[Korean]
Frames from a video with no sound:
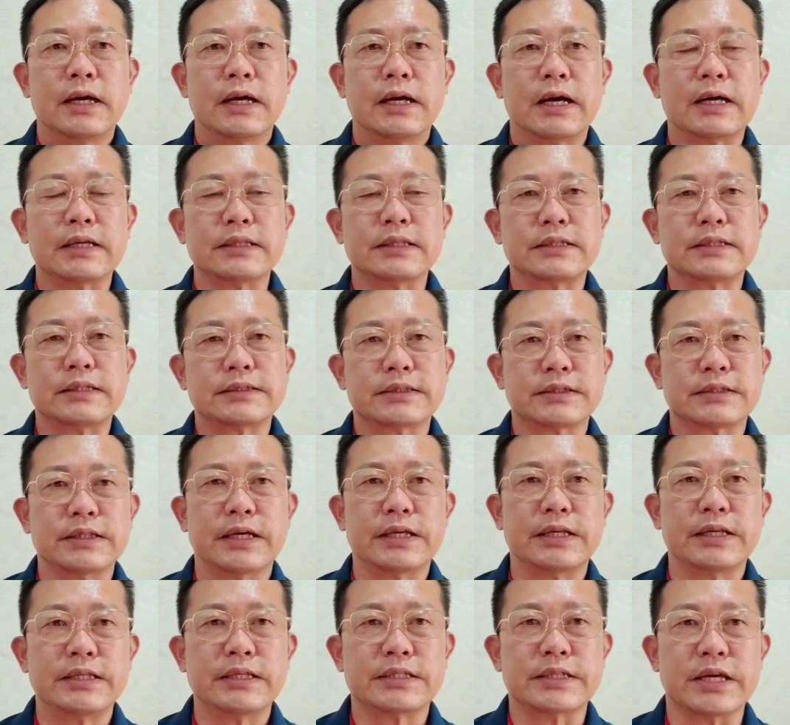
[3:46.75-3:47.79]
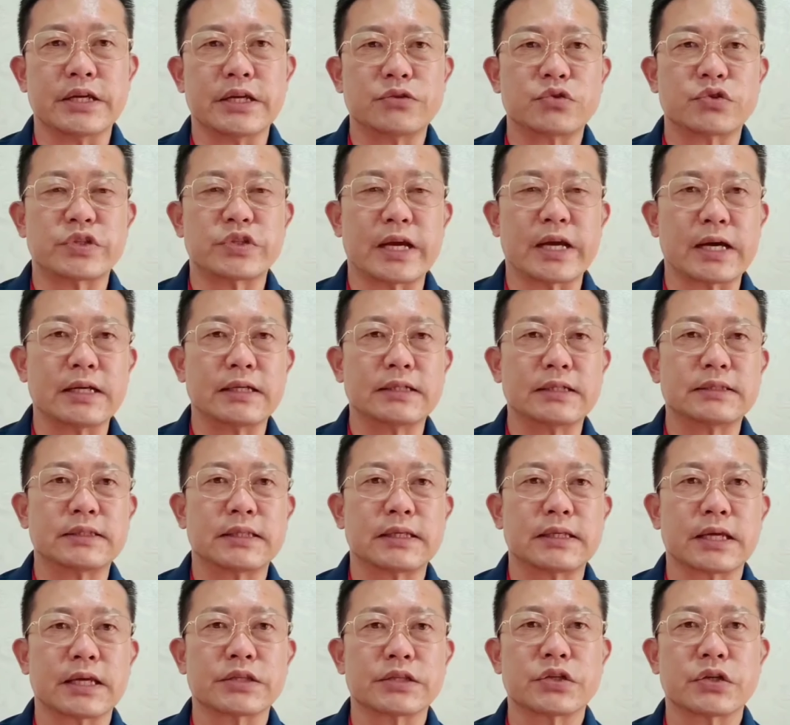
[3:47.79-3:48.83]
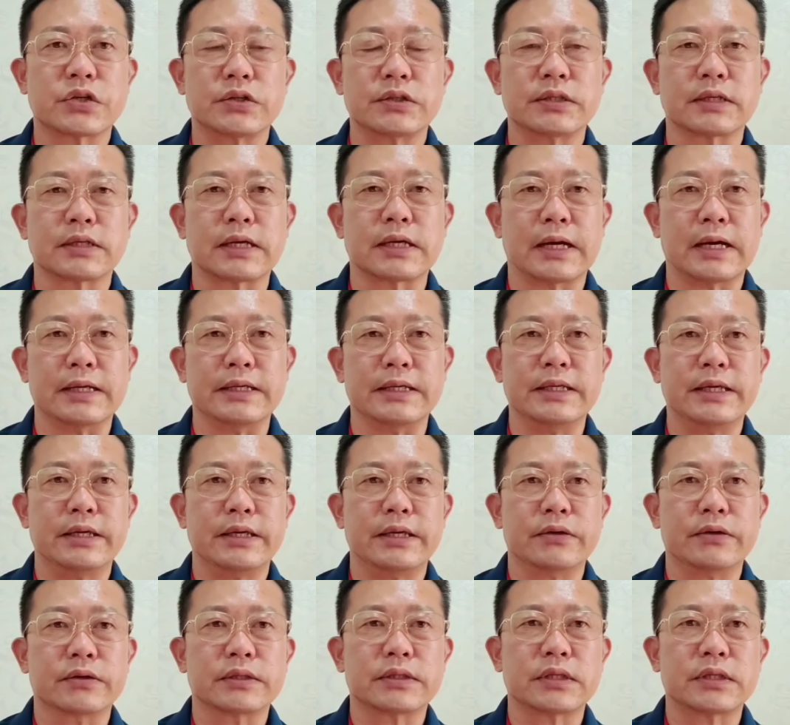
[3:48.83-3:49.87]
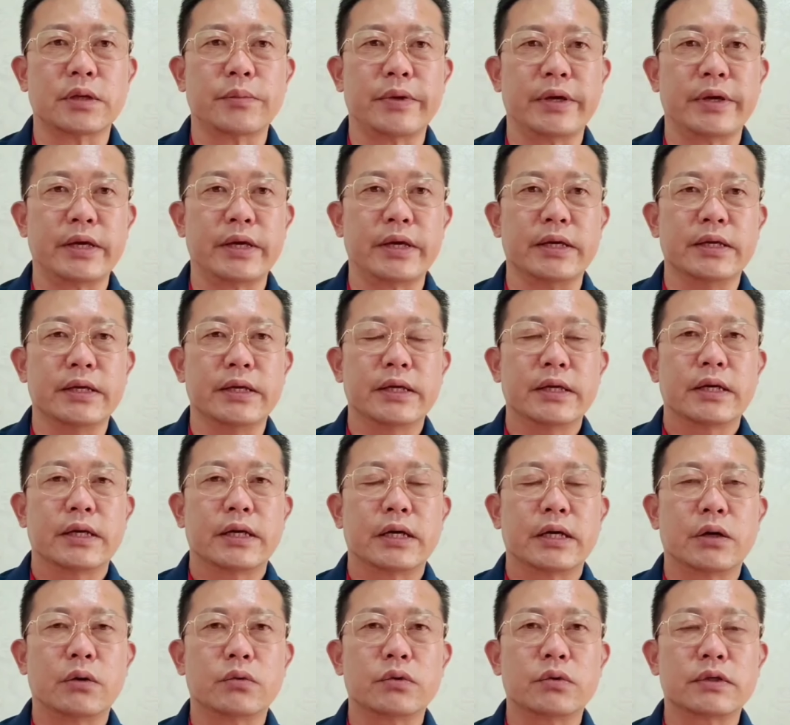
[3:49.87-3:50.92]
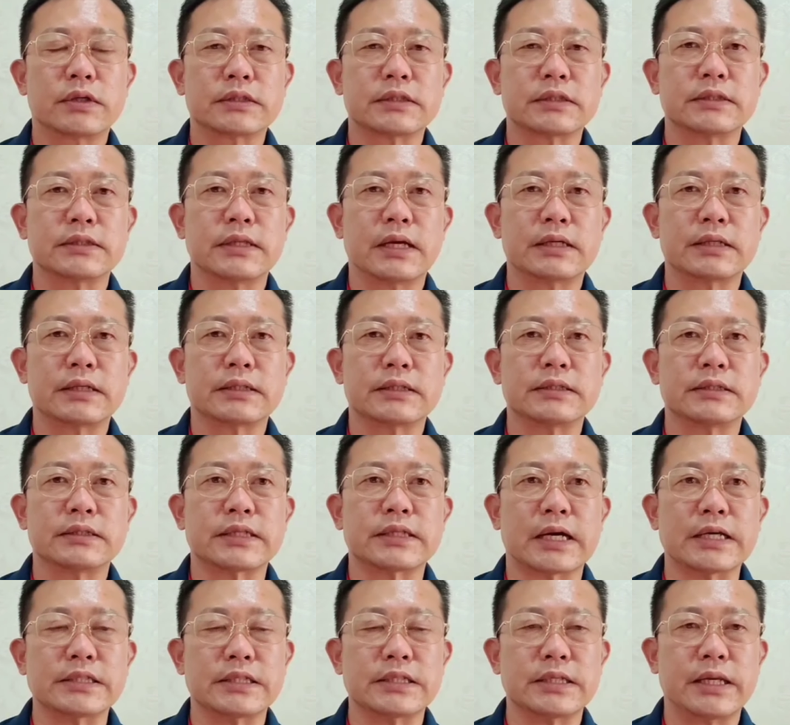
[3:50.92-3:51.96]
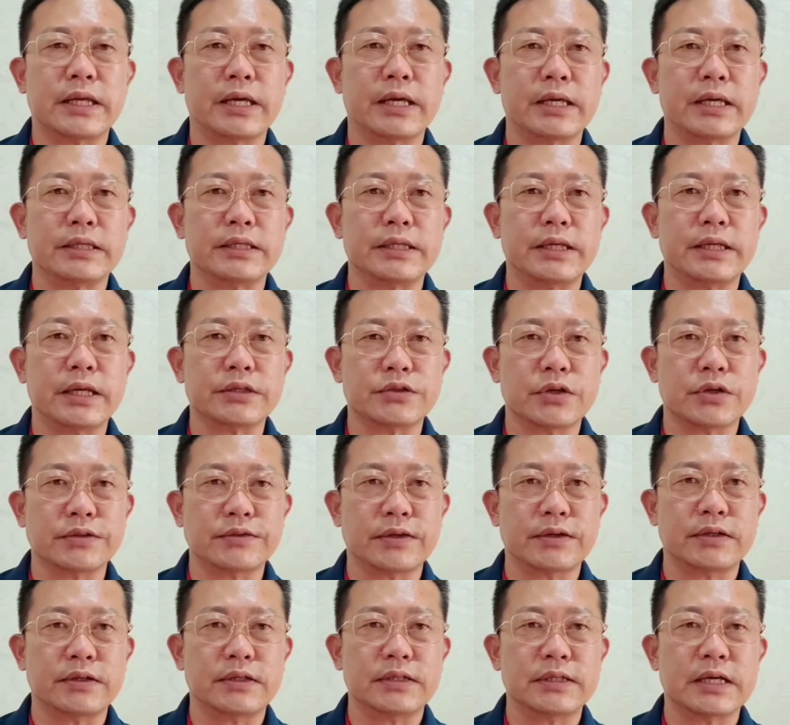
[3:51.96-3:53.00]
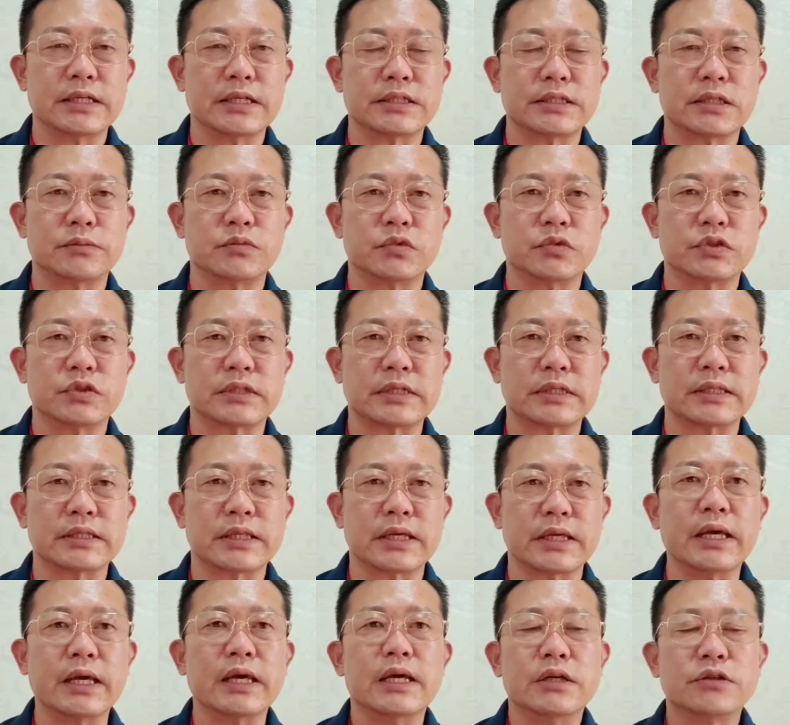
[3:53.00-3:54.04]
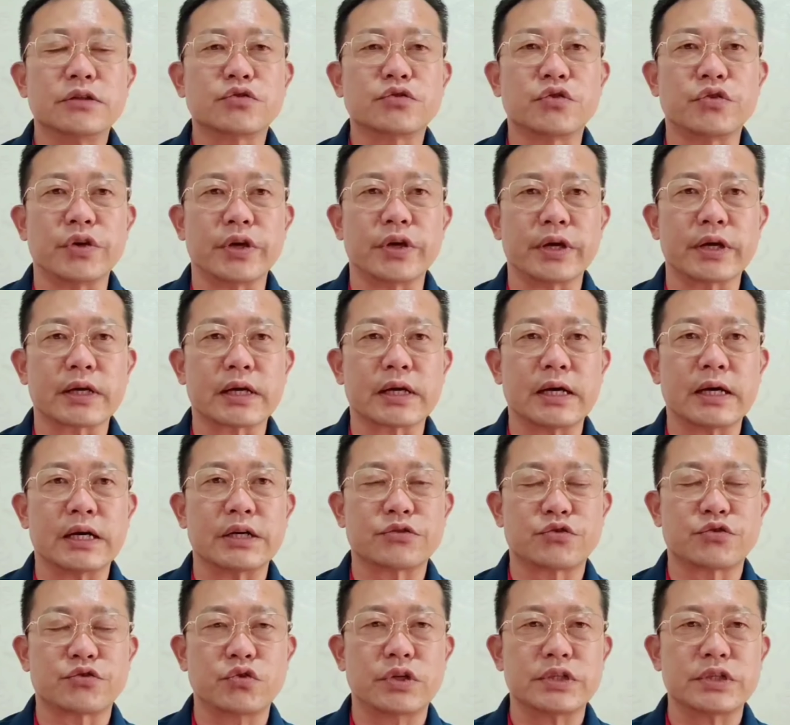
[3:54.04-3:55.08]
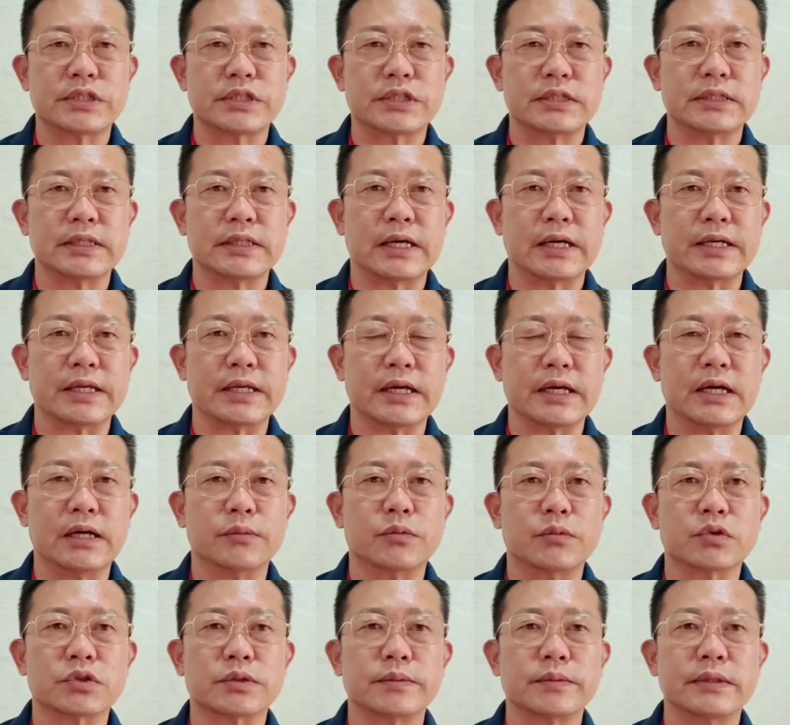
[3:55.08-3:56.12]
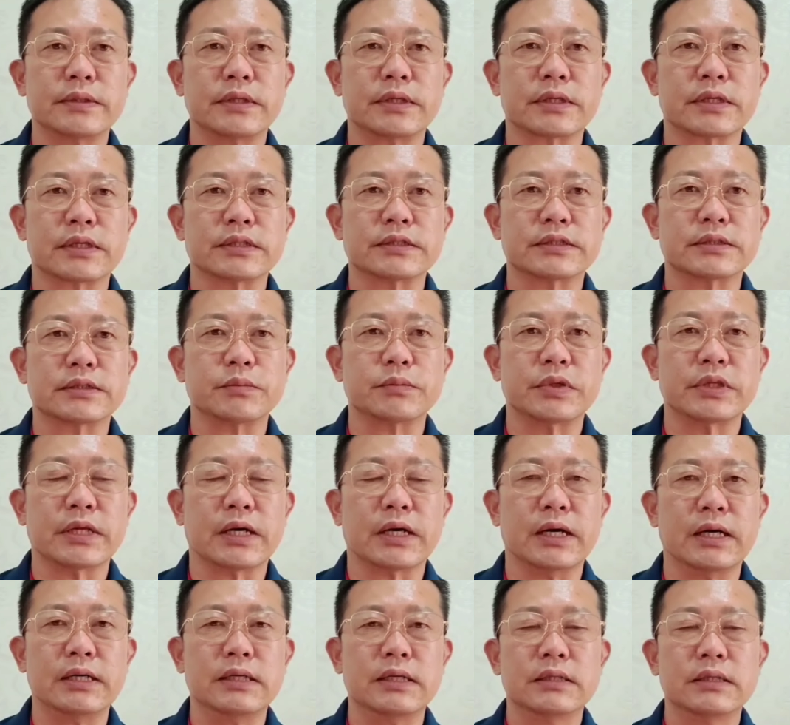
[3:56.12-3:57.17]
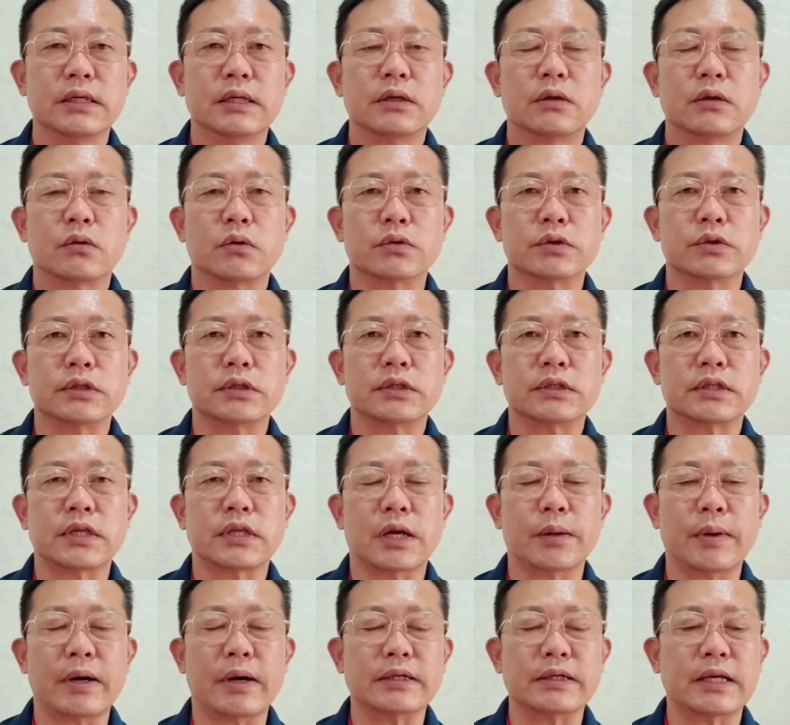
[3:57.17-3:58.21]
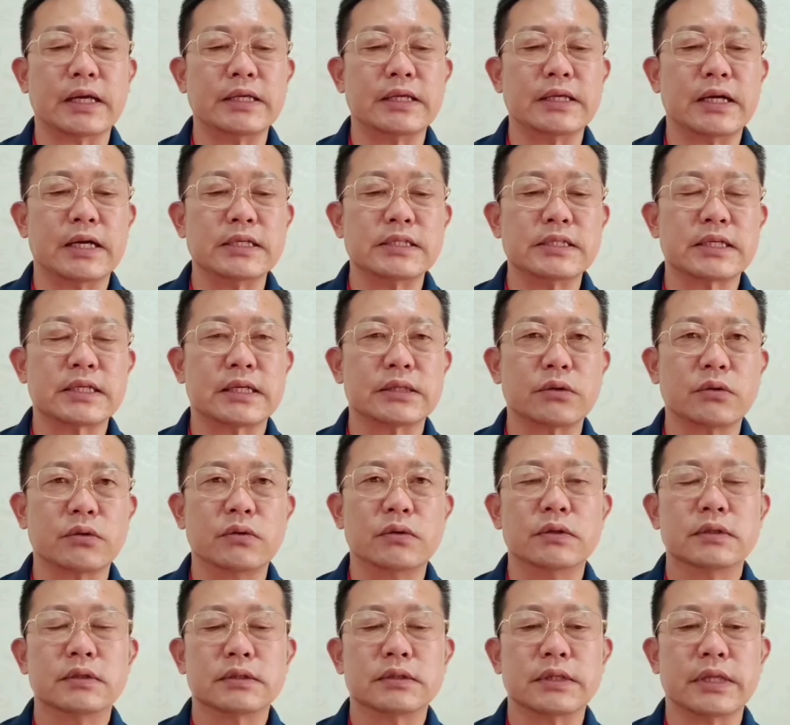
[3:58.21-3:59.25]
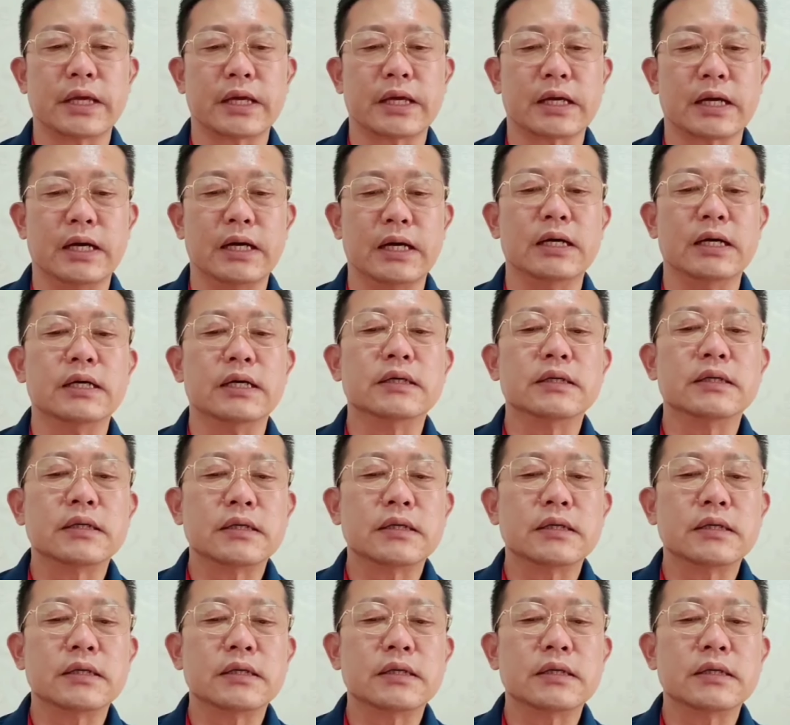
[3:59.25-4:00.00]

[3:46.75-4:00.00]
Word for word: 하늘에서 내린 제주 재간을 뜻한 게 천간이에요. 이 때문에 아, 오늘 같은 날은 자신의 일에 최선을 다하시는 분들한테 기회가 주어지는 날이라 보시면 되겠습니다. 오늘 대박은 아니라 할지라도 내가